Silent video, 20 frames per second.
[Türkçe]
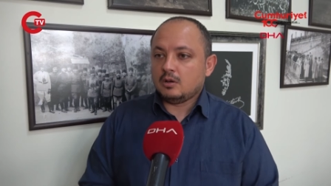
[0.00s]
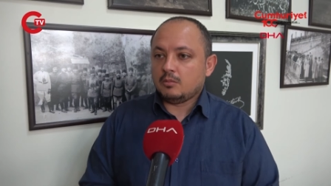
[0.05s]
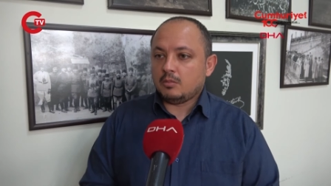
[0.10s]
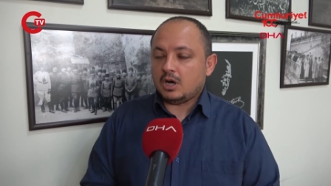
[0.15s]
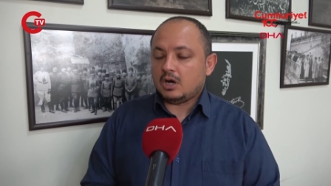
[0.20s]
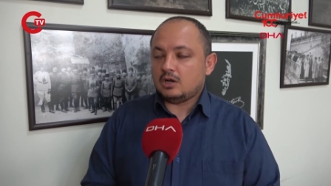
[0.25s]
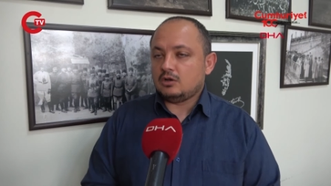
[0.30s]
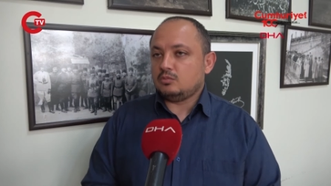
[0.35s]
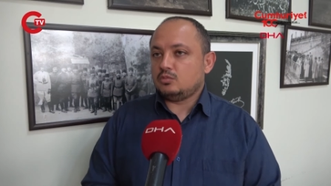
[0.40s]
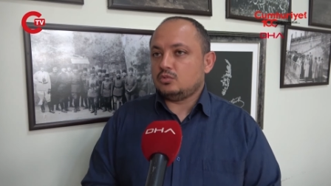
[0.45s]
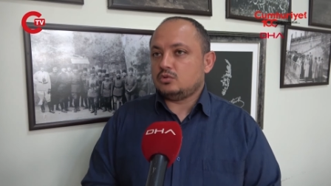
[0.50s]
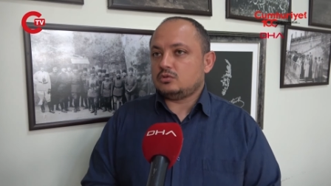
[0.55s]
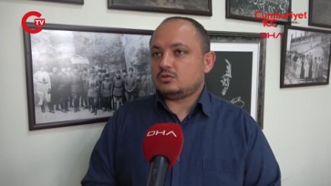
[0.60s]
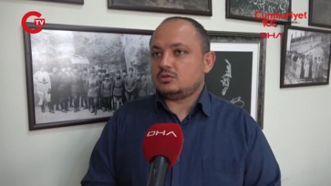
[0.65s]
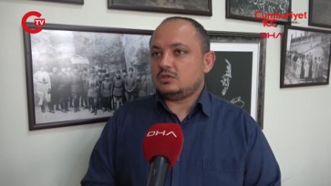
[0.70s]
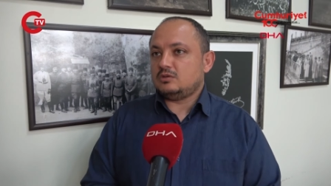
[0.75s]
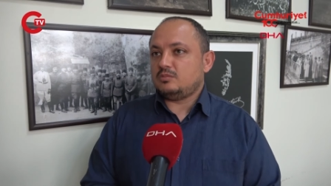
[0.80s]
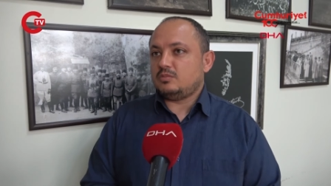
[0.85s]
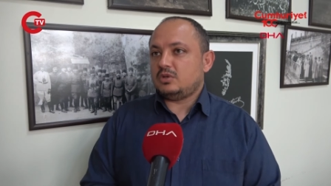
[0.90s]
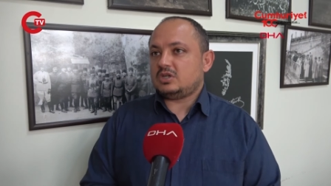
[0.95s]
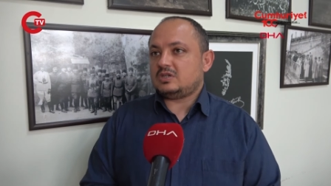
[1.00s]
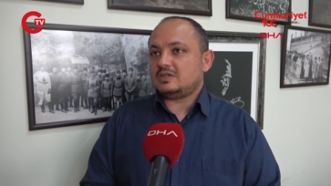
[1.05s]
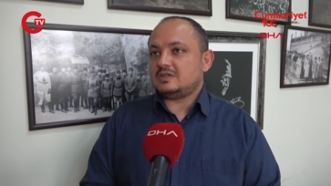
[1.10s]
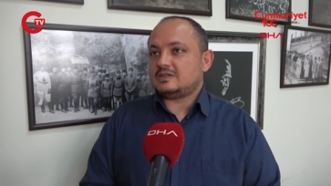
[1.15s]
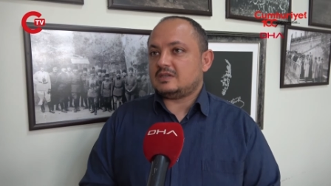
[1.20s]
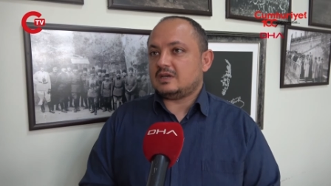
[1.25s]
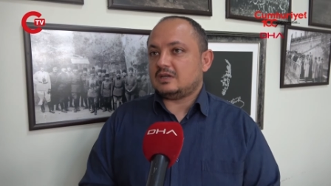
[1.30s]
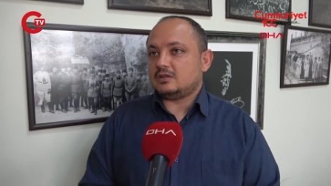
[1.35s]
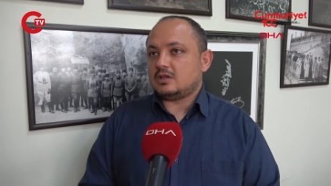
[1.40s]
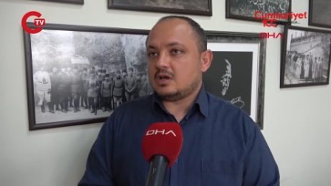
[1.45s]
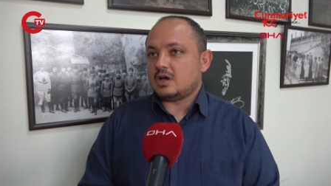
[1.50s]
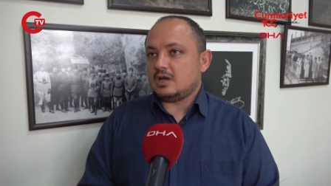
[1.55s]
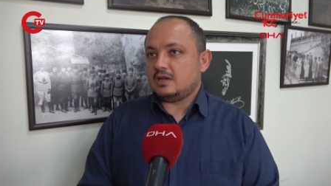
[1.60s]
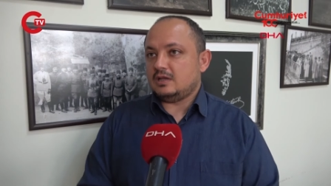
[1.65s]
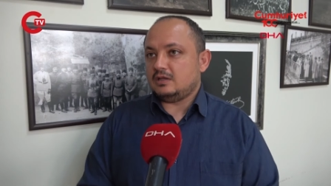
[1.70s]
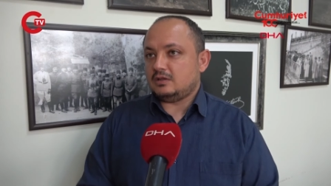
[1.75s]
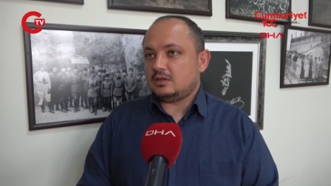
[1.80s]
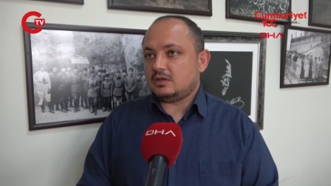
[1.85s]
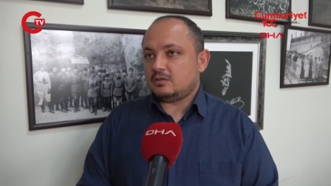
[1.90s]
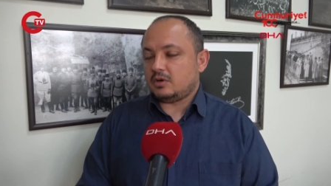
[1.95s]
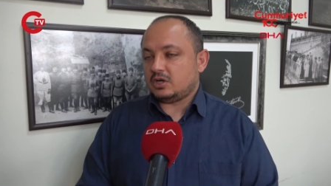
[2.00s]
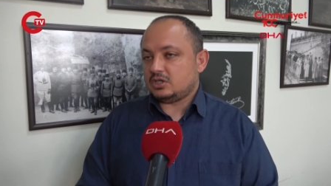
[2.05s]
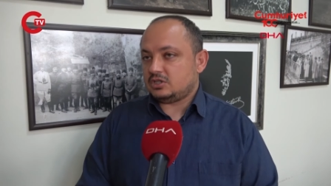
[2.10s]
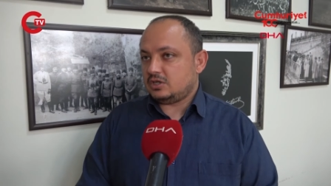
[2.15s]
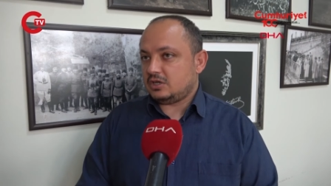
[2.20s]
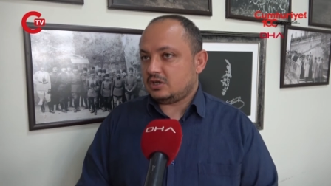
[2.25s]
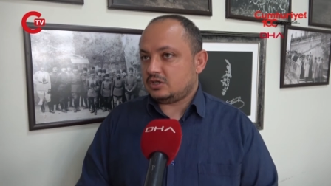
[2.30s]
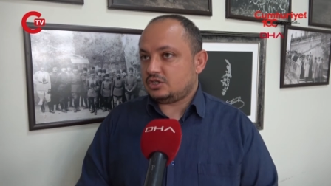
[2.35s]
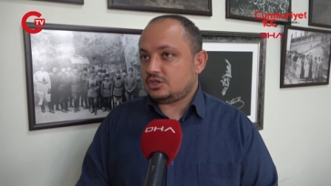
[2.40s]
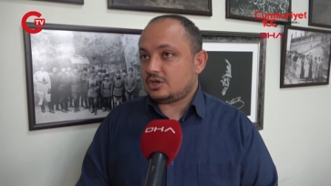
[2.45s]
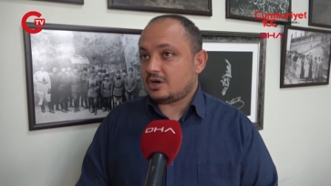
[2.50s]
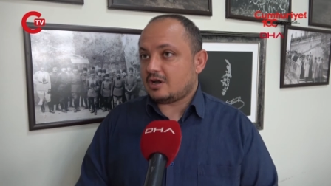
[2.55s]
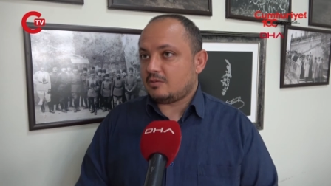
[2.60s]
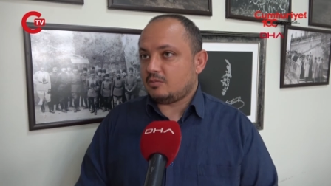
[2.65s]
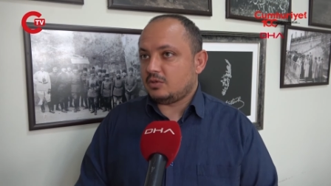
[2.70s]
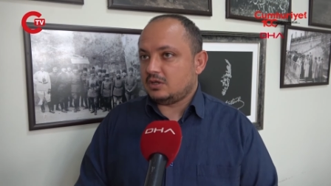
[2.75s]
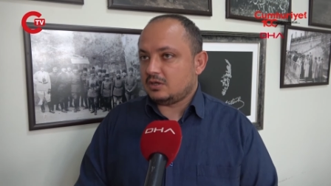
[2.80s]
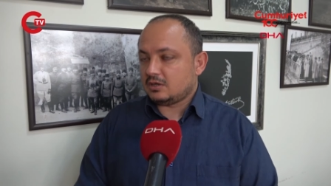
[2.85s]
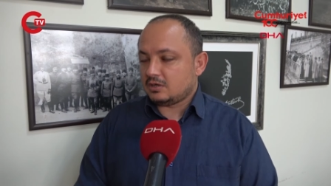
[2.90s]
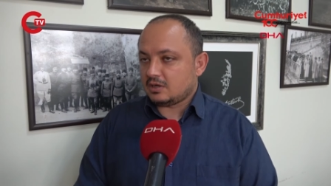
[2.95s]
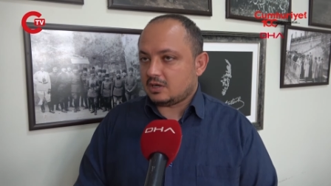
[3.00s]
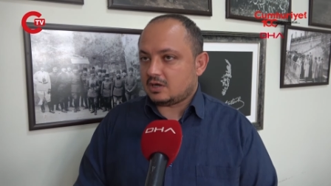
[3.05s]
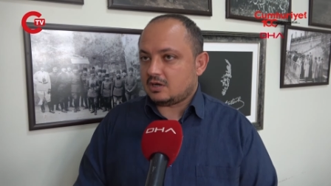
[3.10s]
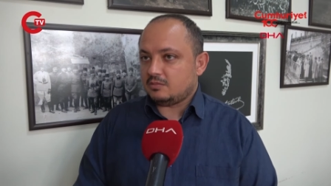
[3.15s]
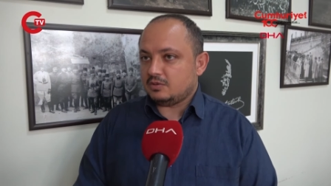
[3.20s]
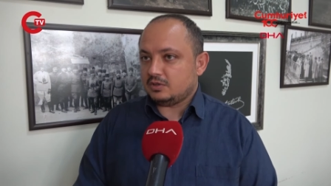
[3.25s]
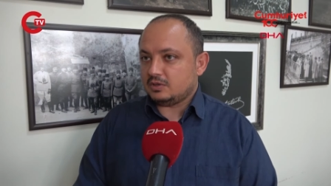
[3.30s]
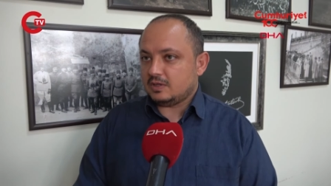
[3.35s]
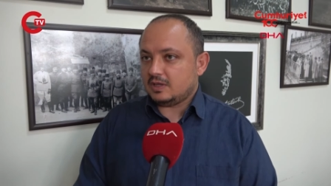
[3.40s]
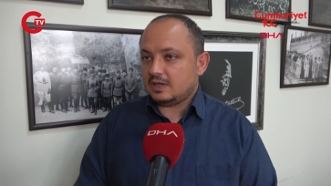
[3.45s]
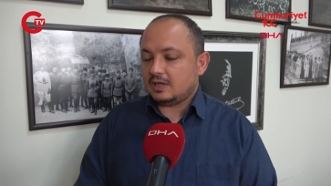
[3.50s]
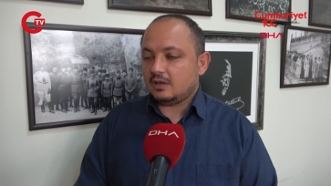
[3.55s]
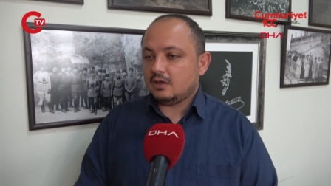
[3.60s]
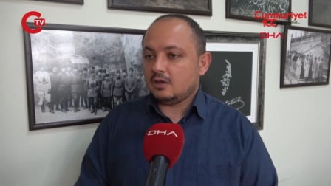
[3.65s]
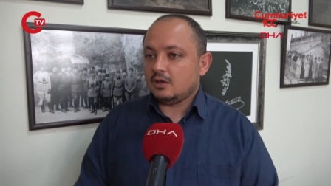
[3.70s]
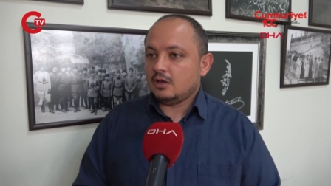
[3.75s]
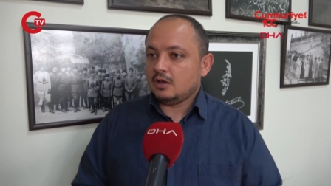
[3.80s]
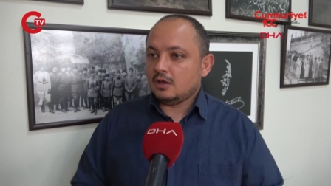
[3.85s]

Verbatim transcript: Malumunuz 25 Nisan tarihinde başlayan çıkarmaların akabinde